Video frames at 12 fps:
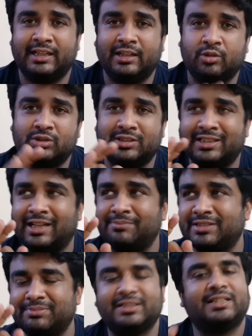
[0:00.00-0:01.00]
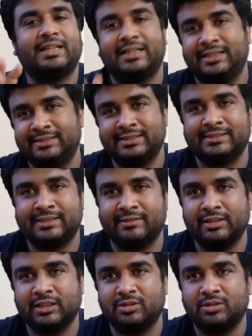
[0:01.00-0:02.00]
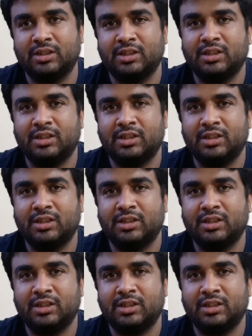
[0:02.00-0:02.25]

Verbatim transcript: है उस दिन आप सबसे ज़्यादा डिस्टेंस ट्रैवल करो